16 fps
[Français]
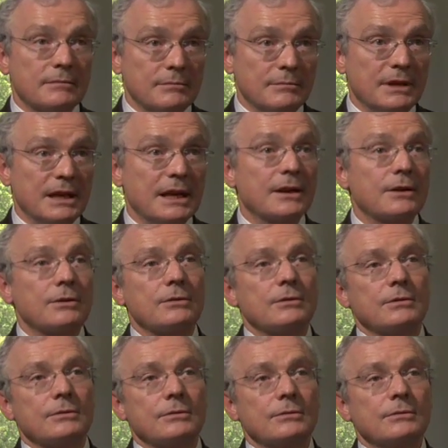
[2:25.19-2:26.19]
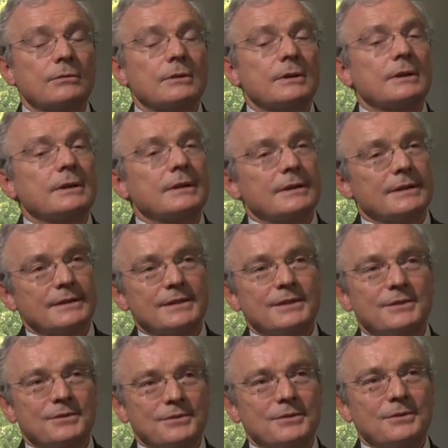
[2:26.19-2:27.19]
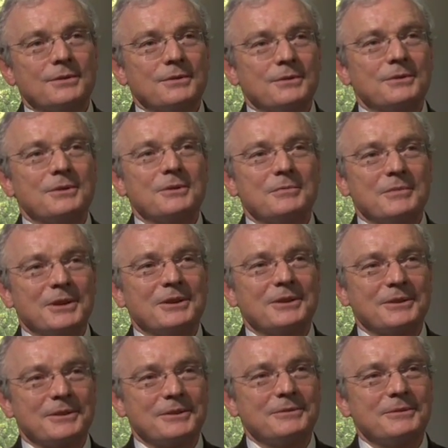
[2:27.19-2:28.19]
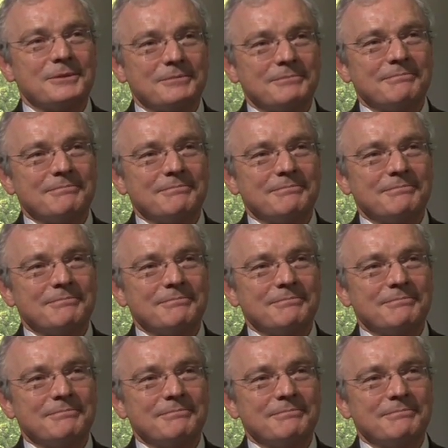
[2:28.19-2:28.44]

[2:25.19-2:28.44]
bien reconnu, c'est sûr qu'on a une meilleure écoute.